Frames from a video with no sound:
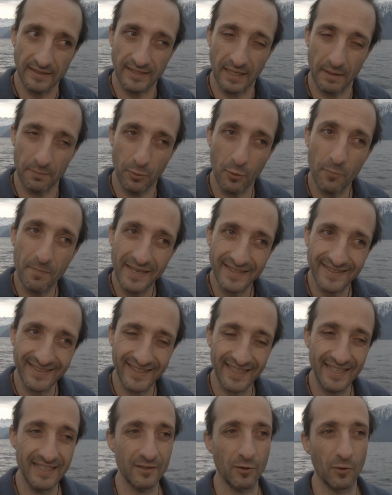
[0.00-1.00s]
c'est un peu
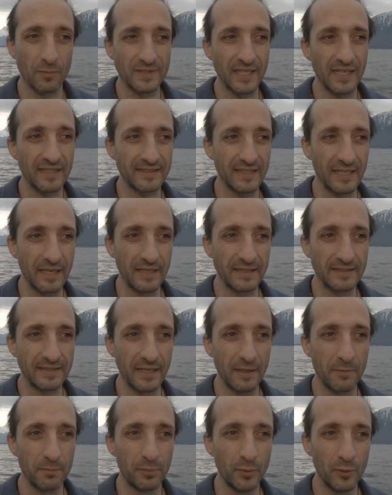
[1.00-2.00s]
mesquin comme ça, c'est
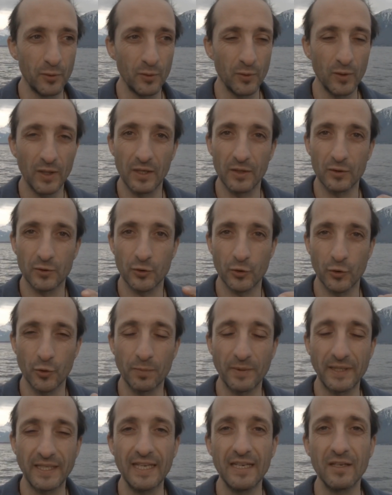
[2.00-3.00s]
un peu euh,
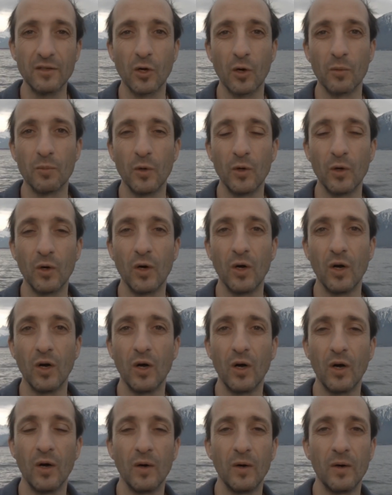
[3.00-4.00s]
subtil comme,
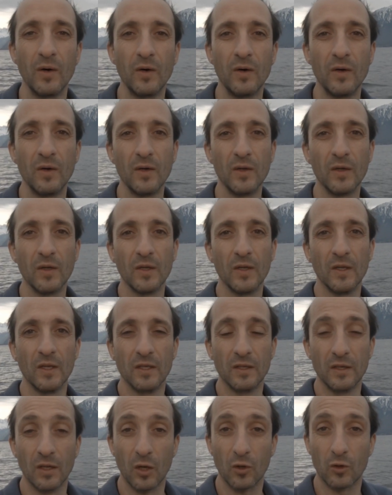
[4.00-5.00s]
euh,
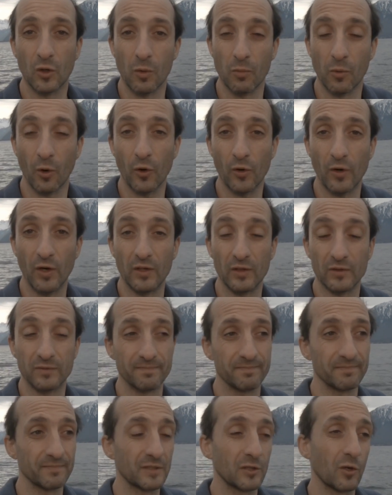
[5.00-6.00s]
comme,
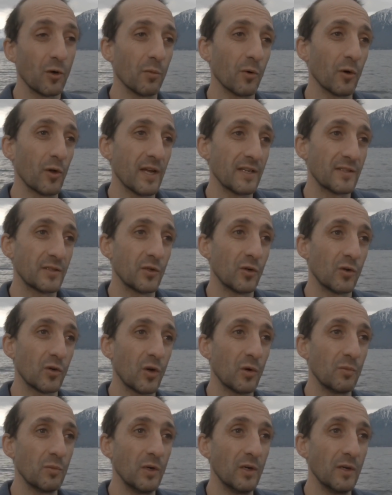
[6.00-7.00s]
relation,
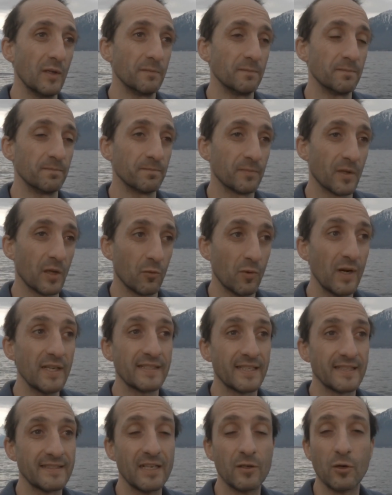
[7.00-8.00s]
comme euh,
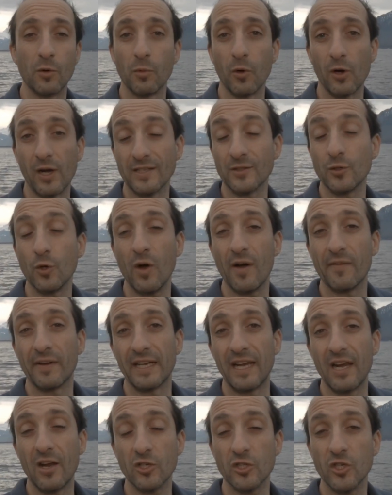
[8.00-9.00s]
ouais c'est ça comme relation
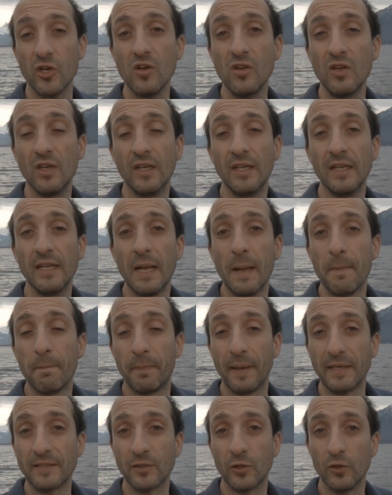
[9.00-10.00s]
avec l'argent
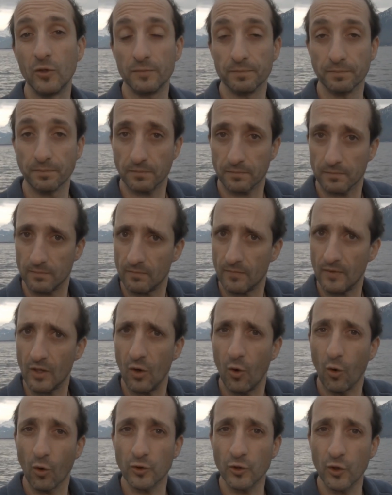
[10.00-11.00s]
parce que
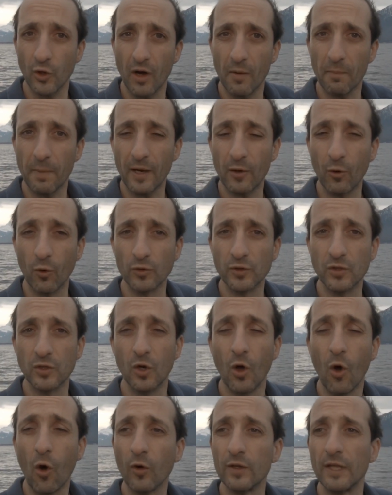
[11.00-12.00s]
on se rend pas
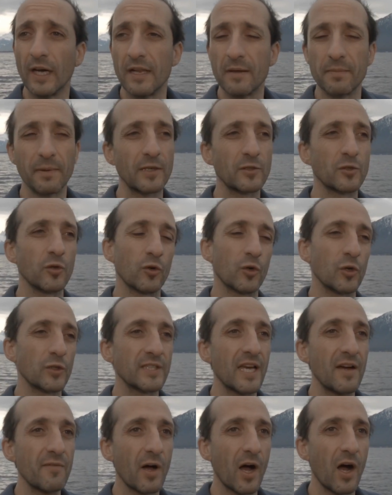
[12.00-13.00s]
compte on a l'impression que
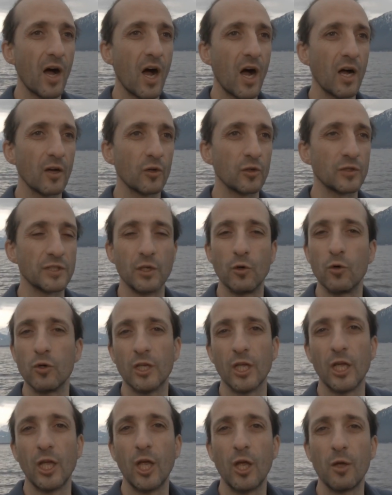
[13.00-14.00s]
ça va que c'est
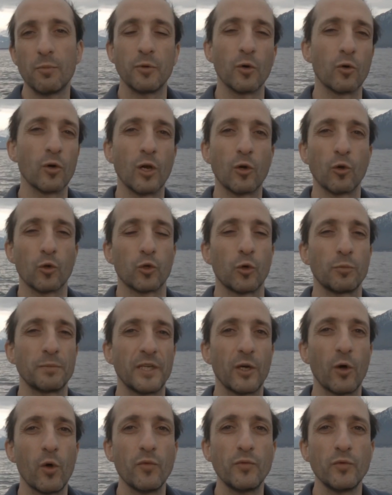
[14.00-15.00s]
ok puis on a notre
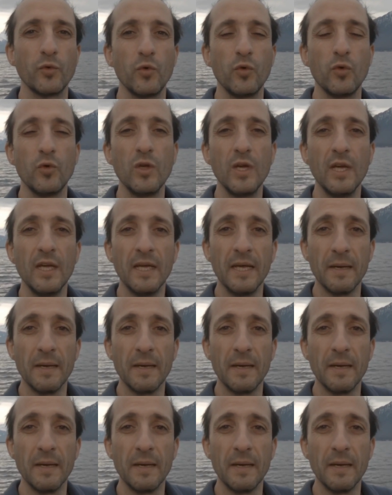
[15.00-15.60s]
petit revenu